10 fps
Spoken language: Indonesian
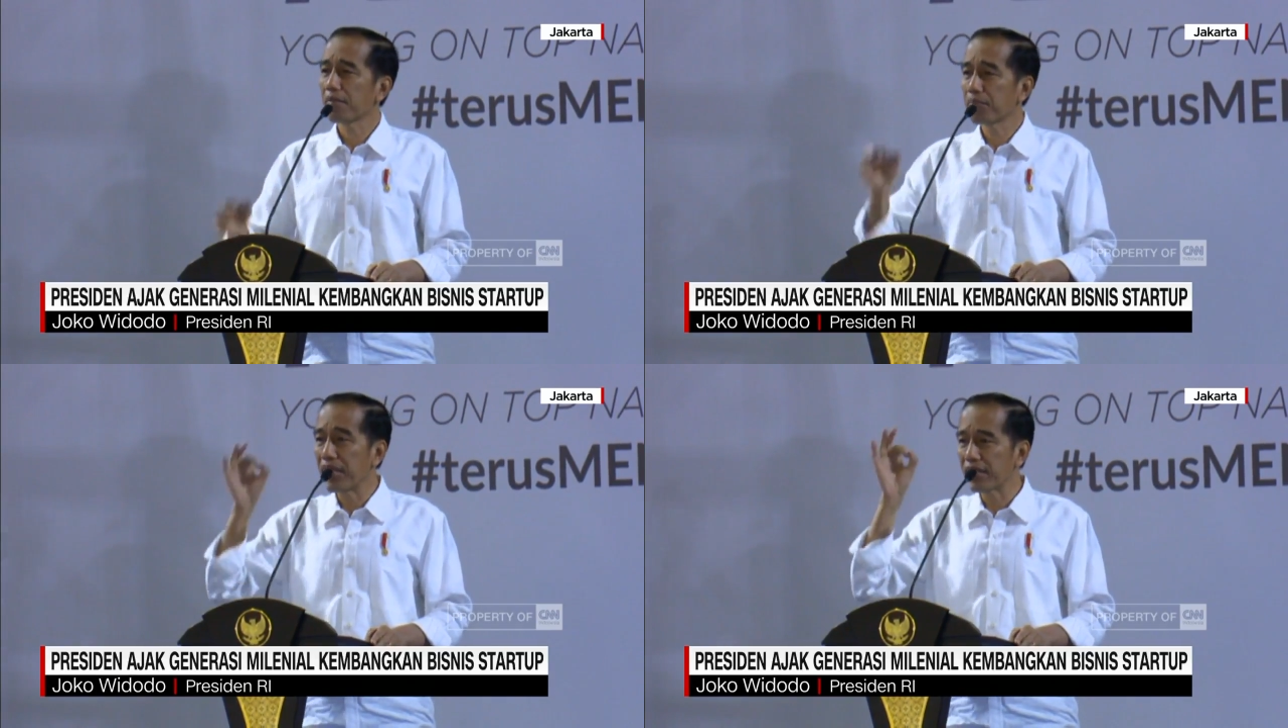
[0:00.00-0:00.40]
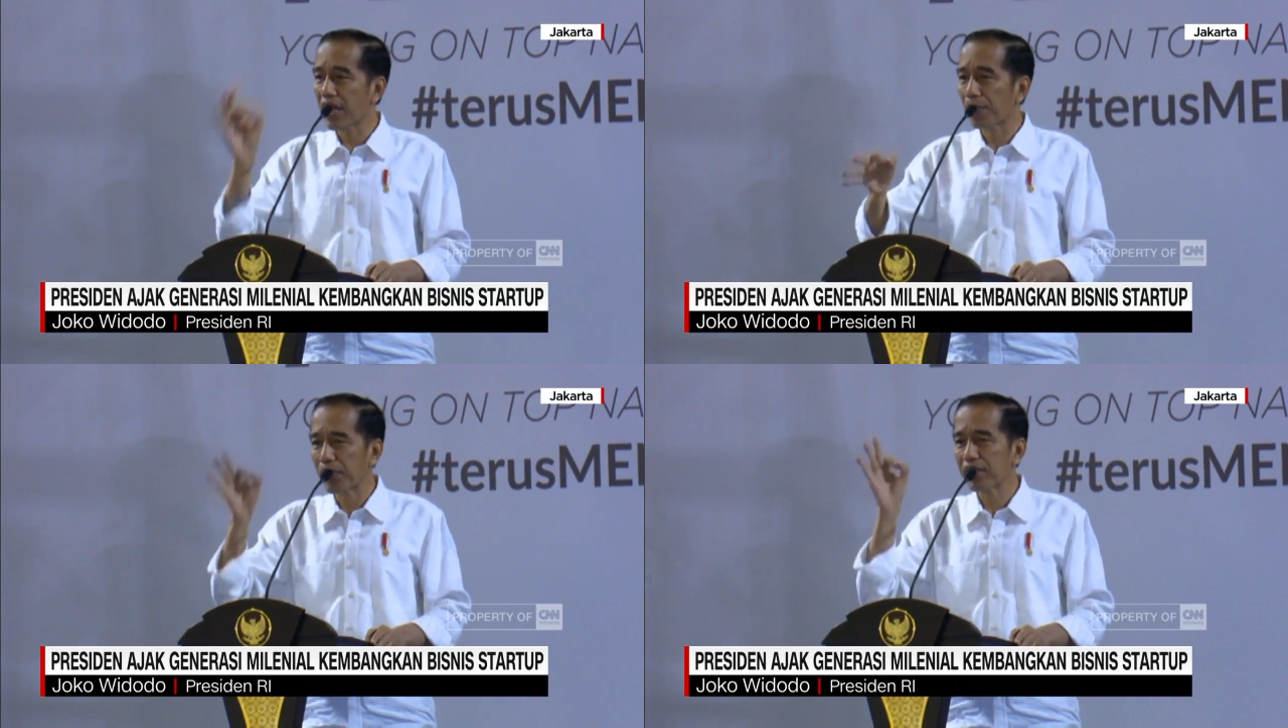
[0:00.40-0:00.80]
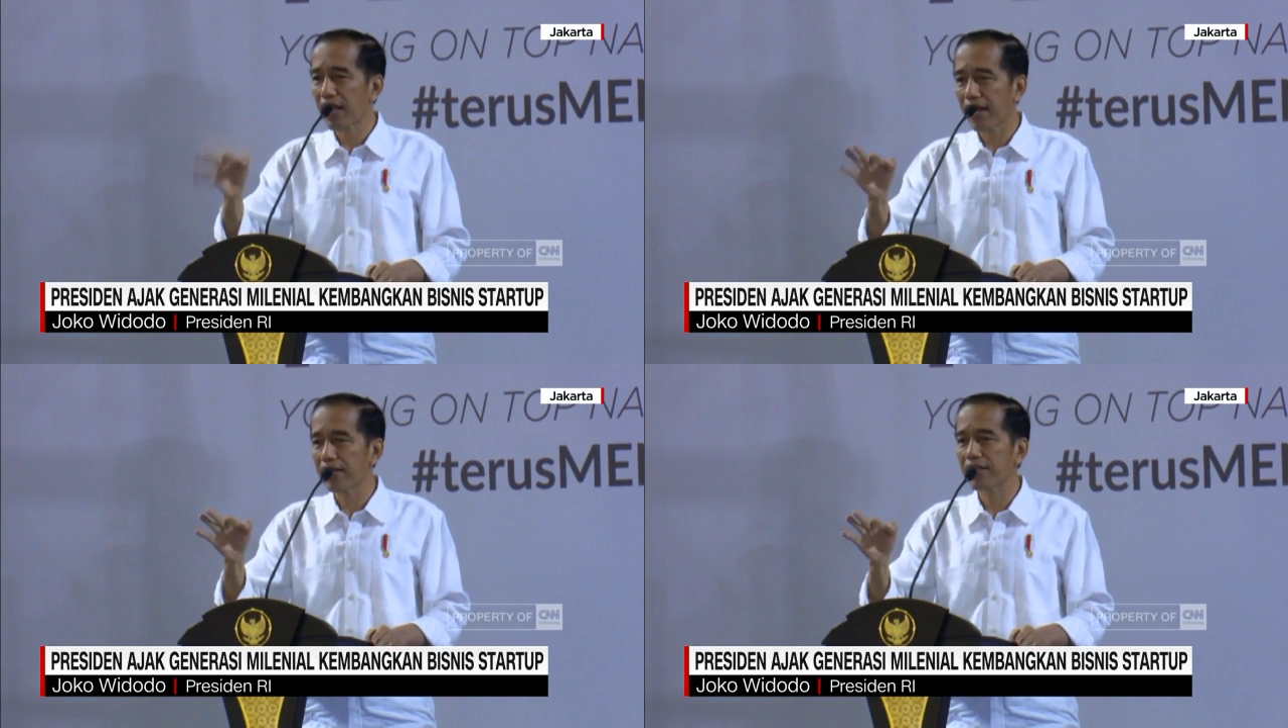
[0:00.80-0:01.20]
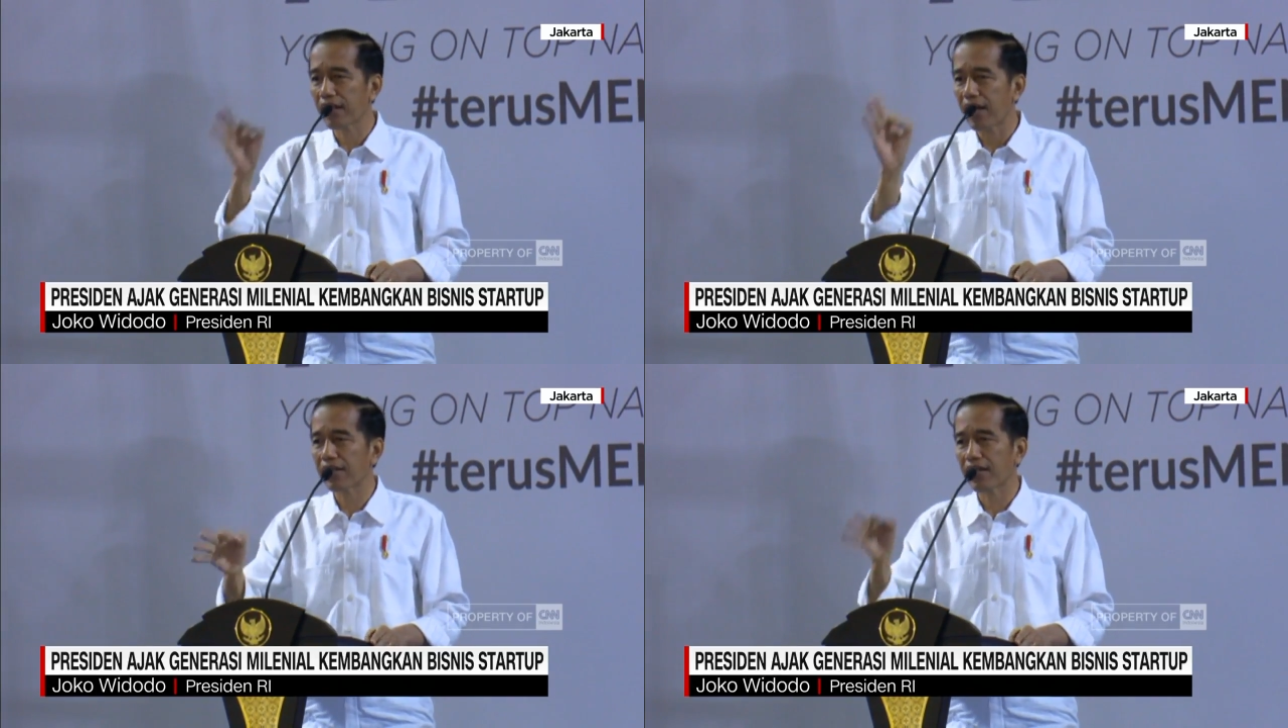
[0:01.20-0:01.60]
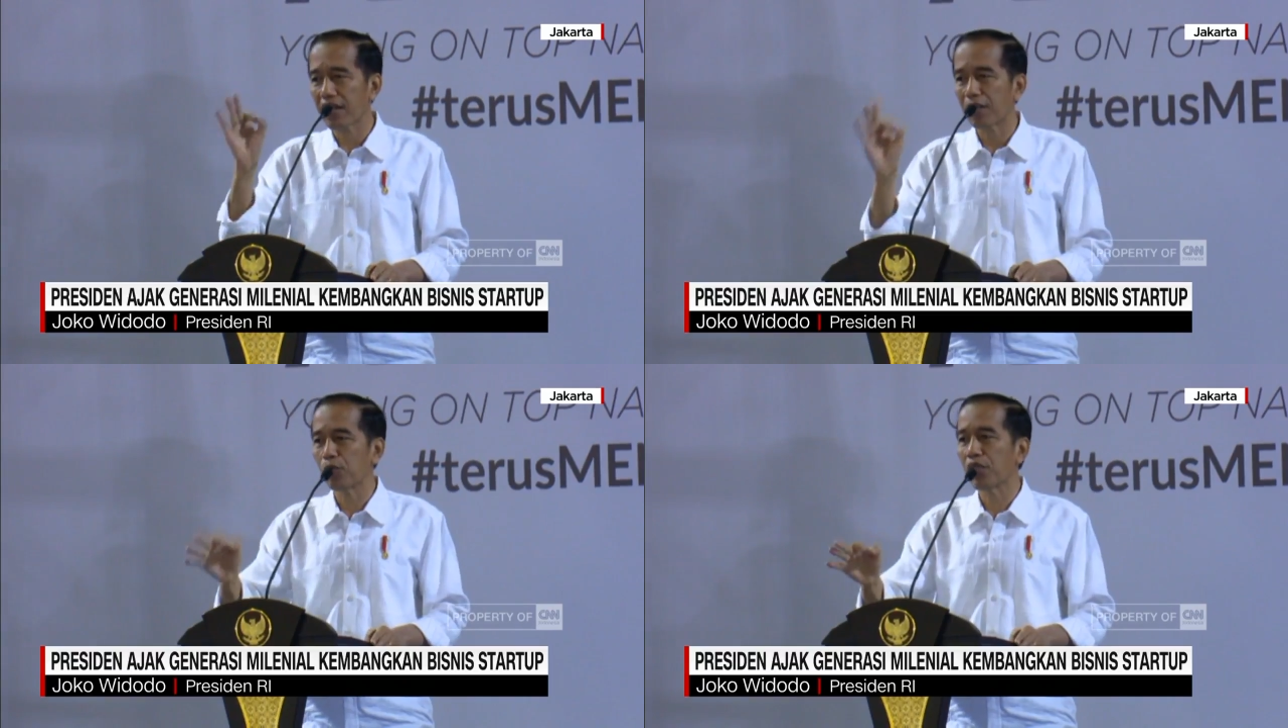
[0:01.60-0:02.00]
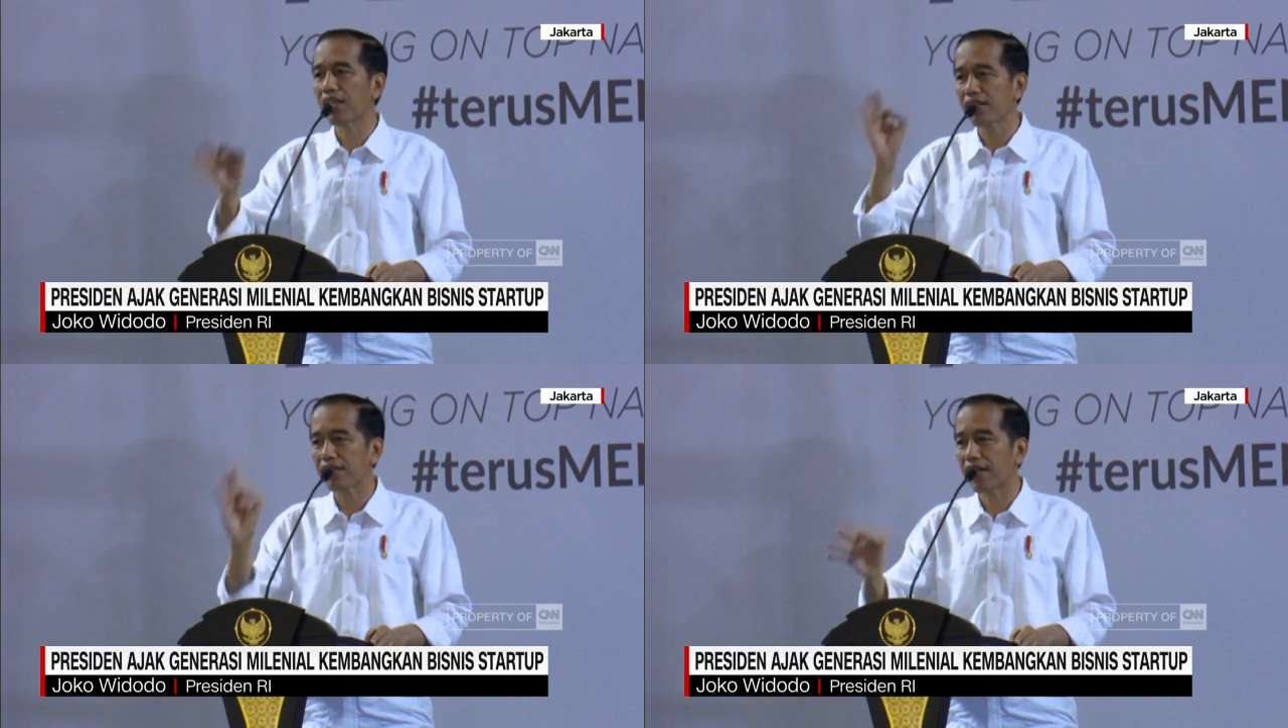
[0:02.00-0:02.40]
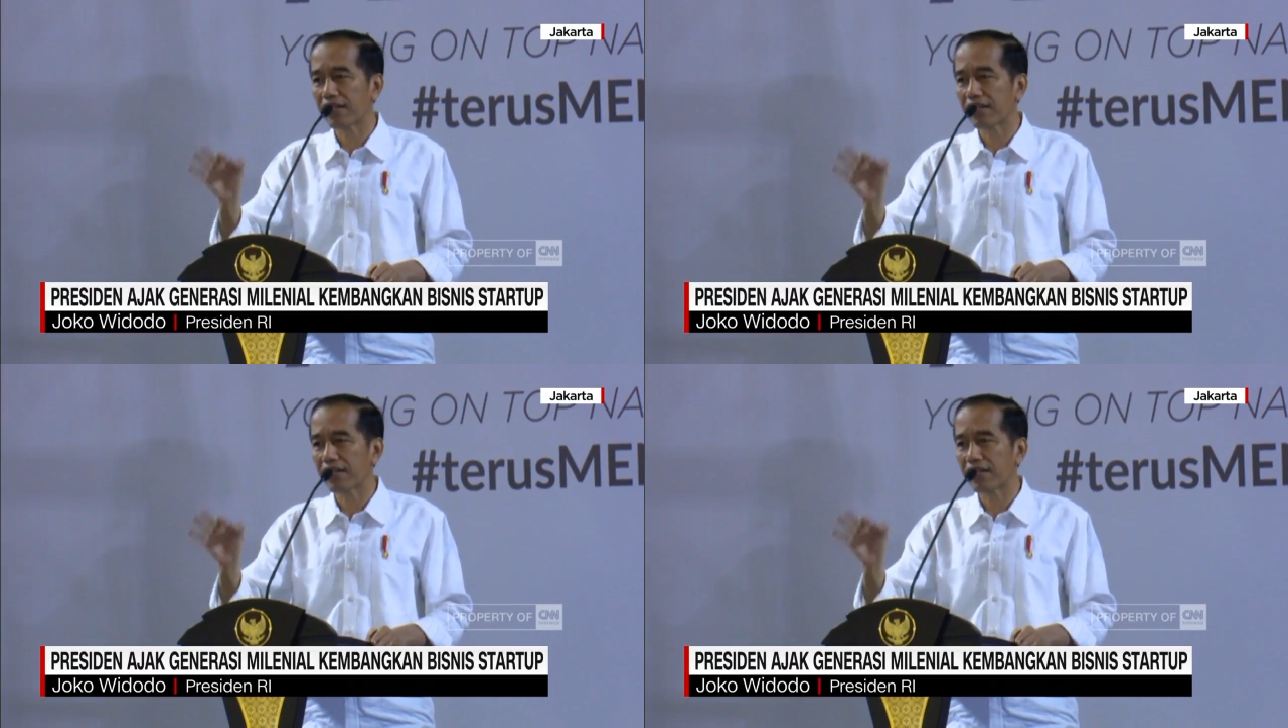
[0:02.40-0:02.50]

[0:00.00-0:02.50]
bisa bersaing dengan anak-anak muda neg